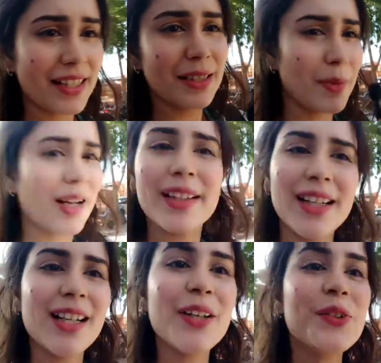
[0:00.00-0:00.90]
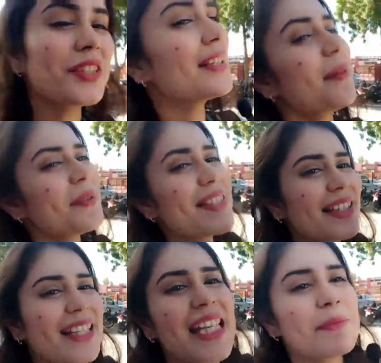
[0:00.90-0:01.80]
है दिमाग लगा लगाकर उसी तरह अपनी
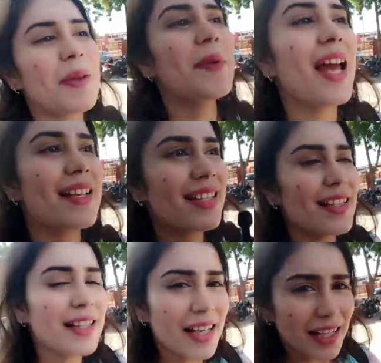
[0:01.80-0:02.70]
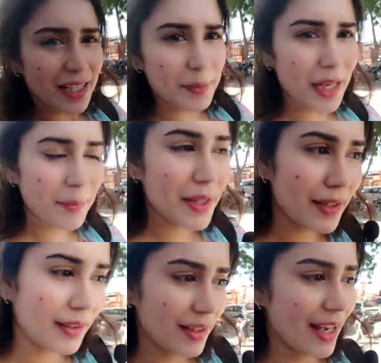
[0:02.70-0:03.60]
ज़िंदगी में भी ऐसी कभी
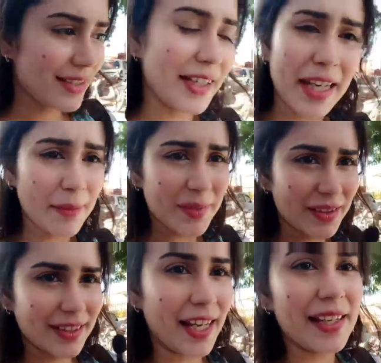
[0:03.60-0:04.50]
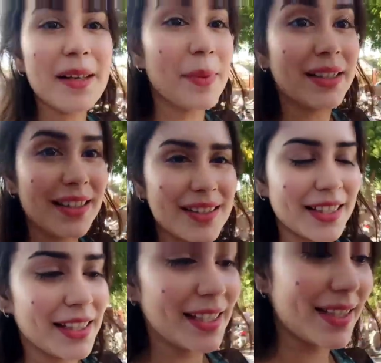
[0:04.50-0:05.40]
हमें ऐसे गेम खेलने पड़ते हैं इस तरीके